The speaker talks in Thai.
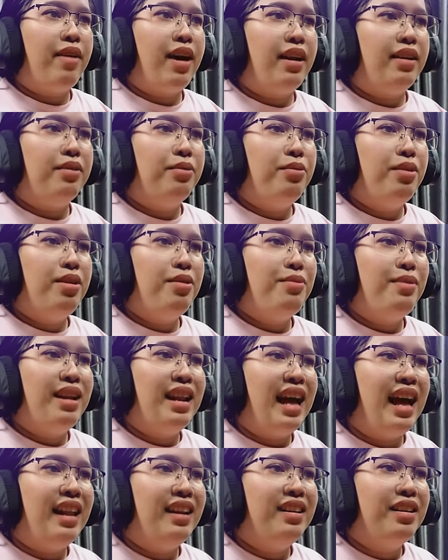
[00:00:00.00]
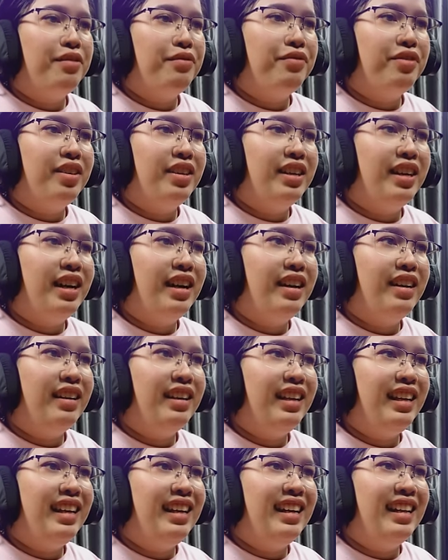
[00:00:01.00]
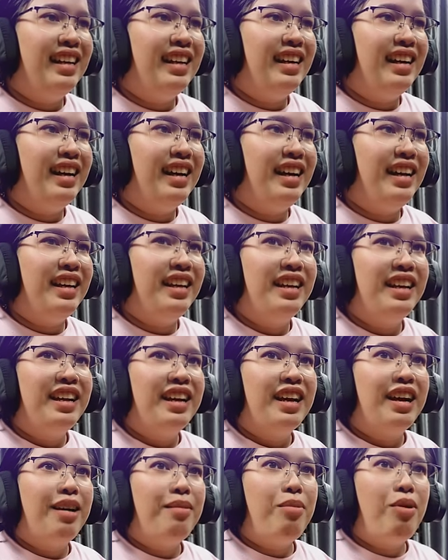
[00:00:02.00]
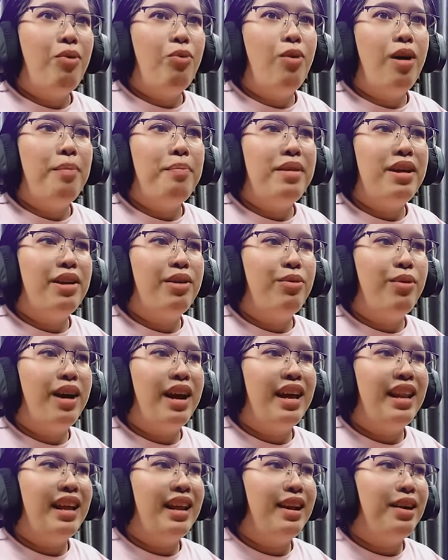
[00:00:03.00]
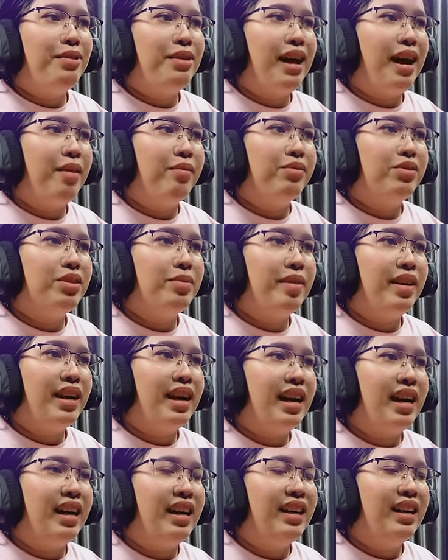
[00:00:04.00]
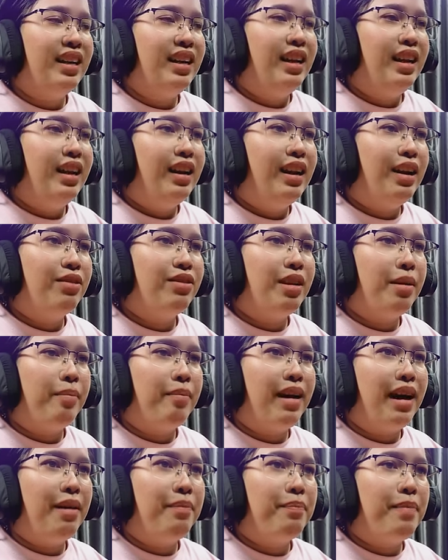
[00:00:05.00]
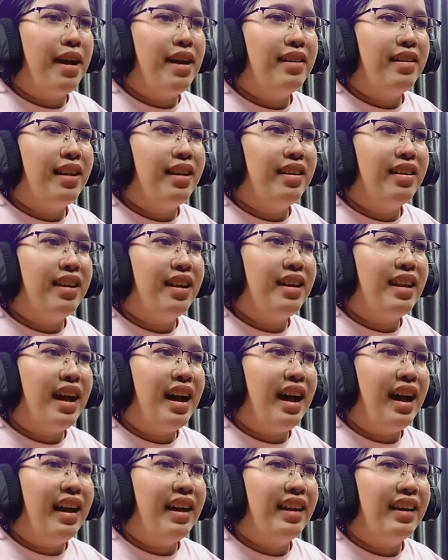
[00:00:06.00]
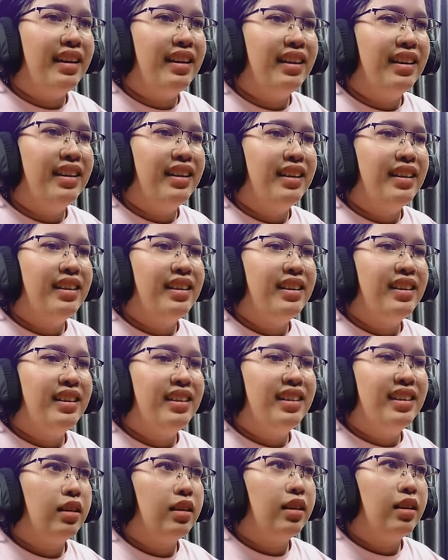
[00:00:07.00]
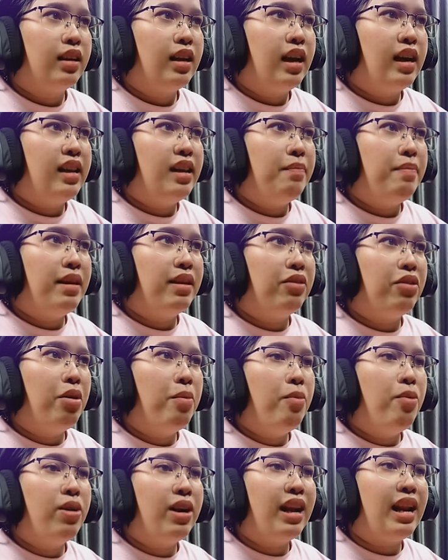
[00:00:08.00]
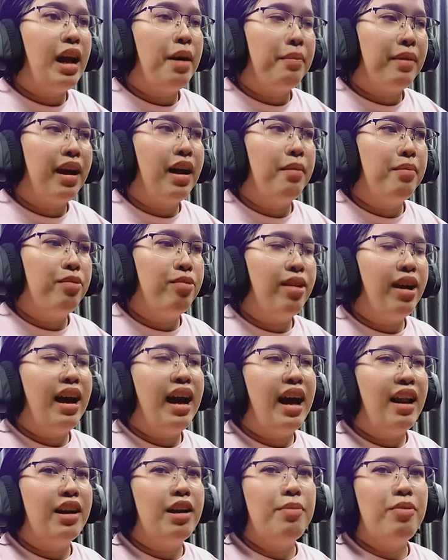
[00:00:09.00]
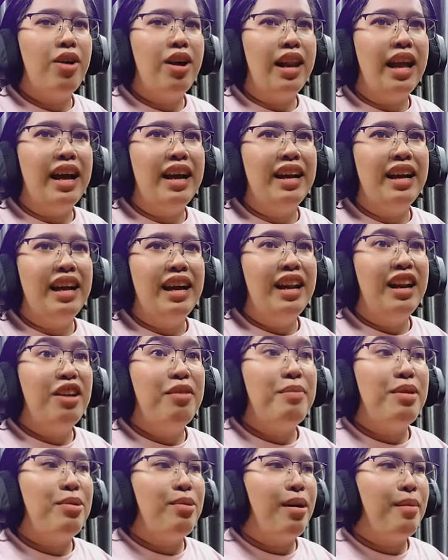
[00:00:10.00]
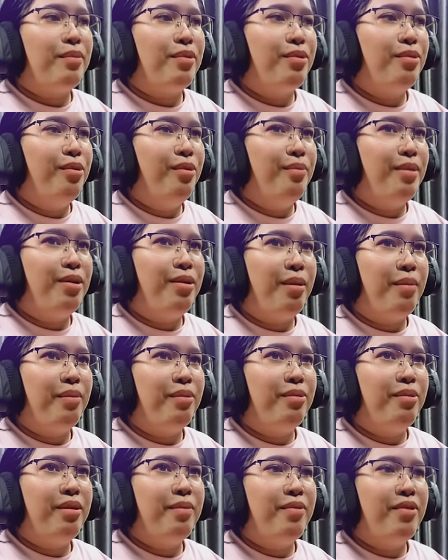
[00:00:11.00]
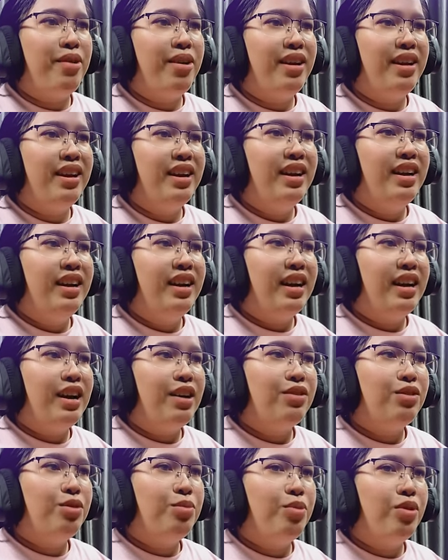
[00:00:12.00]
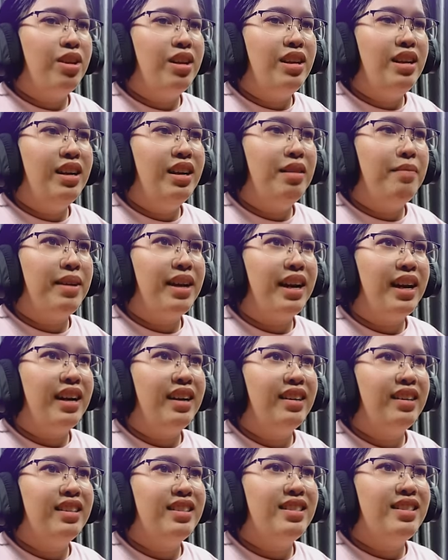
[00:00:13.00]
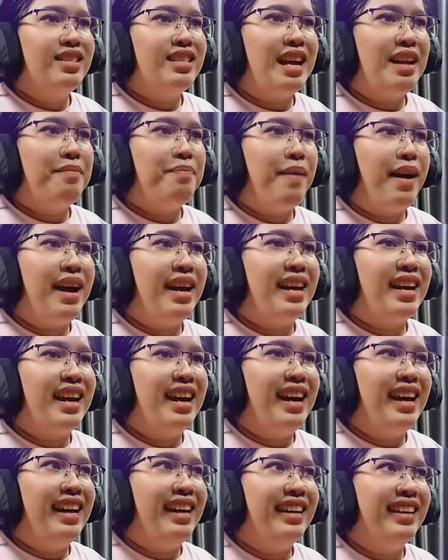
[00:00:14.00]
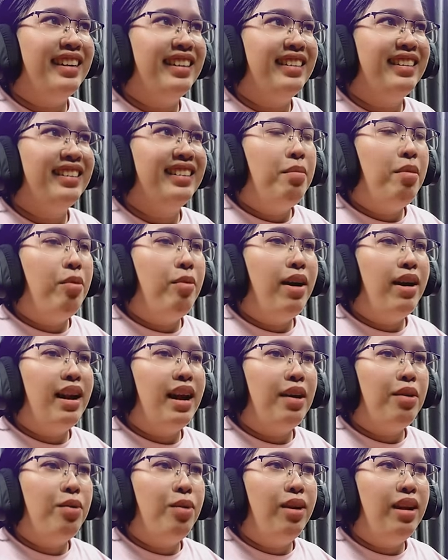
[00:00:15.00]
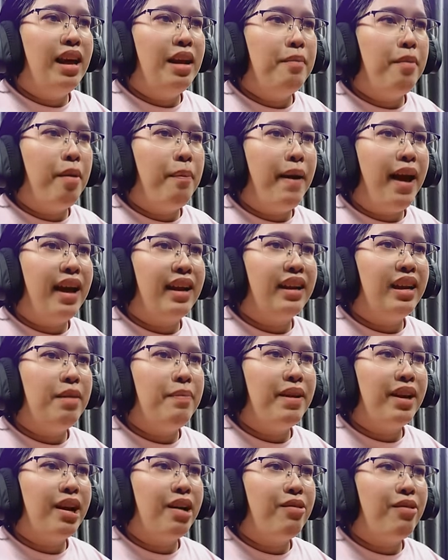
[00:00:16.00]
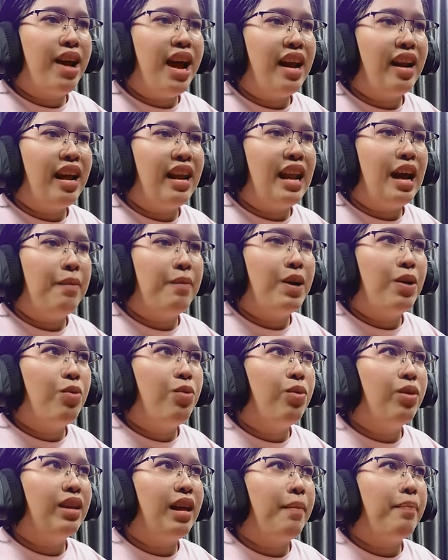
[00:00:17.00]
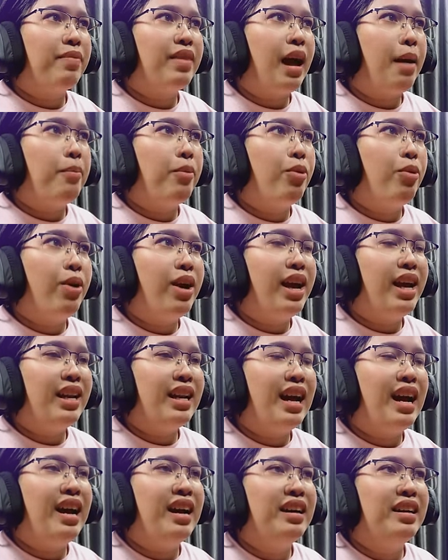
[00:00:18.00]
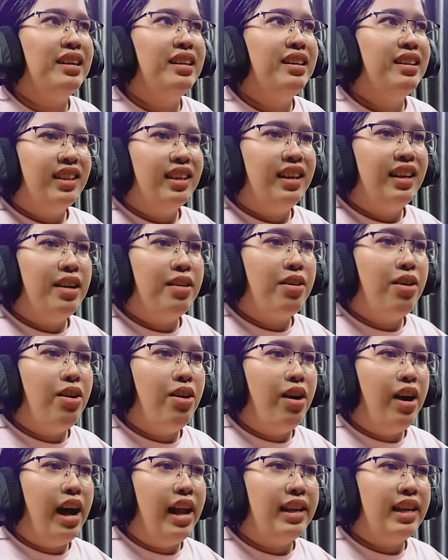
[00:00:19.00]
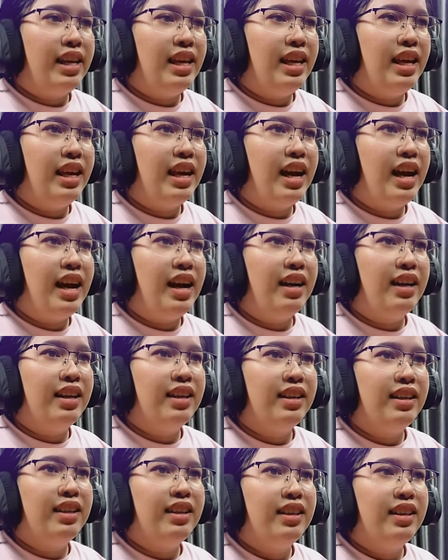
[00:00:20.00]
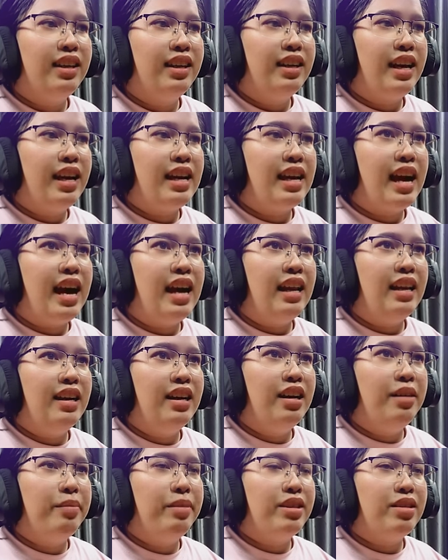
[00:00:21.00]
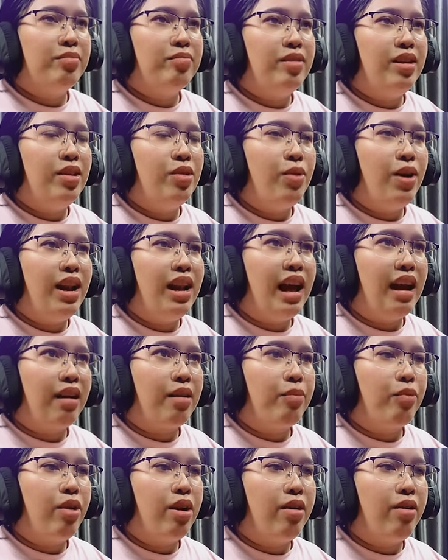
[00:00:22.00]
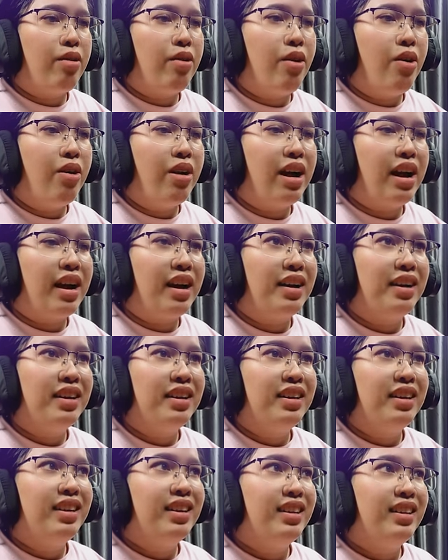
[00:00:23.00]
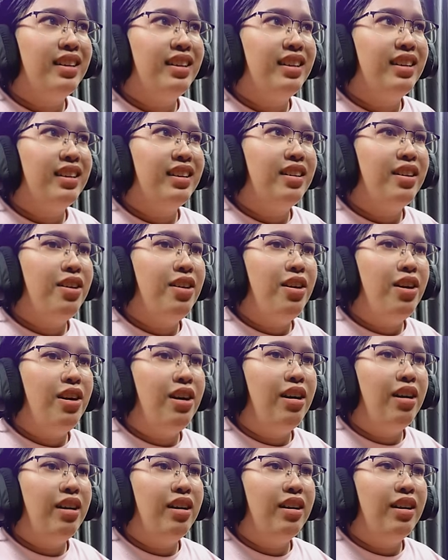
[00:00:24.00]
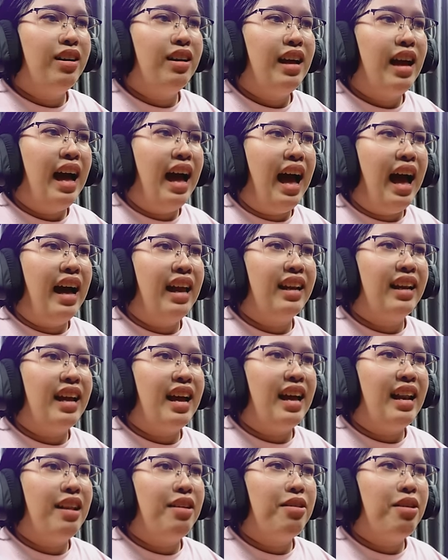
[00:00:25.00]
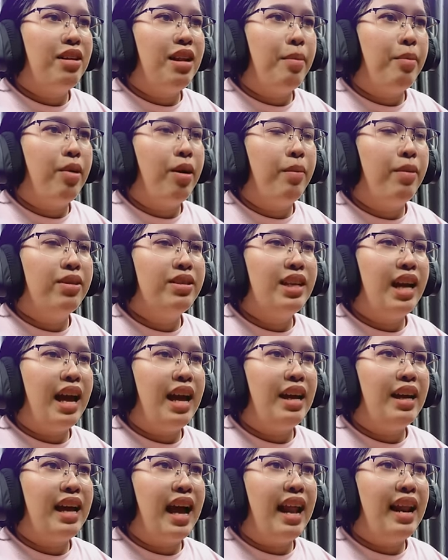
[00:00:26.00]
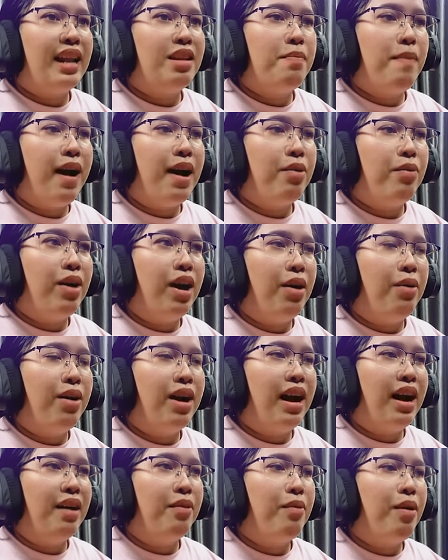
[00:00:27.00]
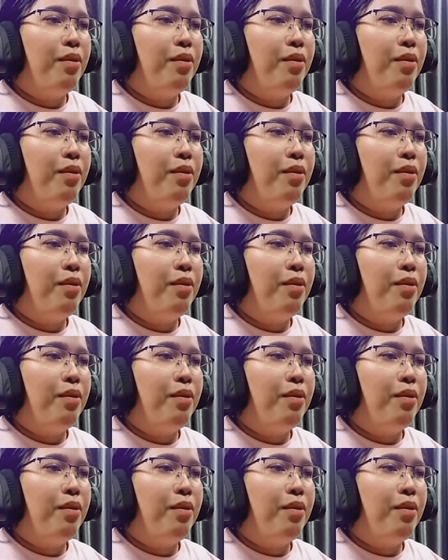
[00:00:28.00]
3 วันอุ้ยเวลาเหลือเฟือนี่เลยเขาบอกว่ามีเควสให้เราทำใช่ไหมคะเราสามารถไปเรื่อยๆได้อันนี้เป็นข้อมูลแนะนำค่ะอยู่นั่งอ่านเรียบร้อยละเรามีความรู้เรียบร้อยเข้าสู่บทที่ 1เลยไหมคะจัดไปค่ะเขาบอกว่าถ้าคุณเล่นมอดแพกนี้เป็นครั้งแรกแนะนำให้คุณทำตามเควสค่ะแล้วก็อันนี้ค่ะง่ายๆเลยมันจะมีเควสหลักกับเควสรองค่ะก็อ่านค่ะแล้วก็ทำความเข้าใจการอธิบายของเขาค่ะ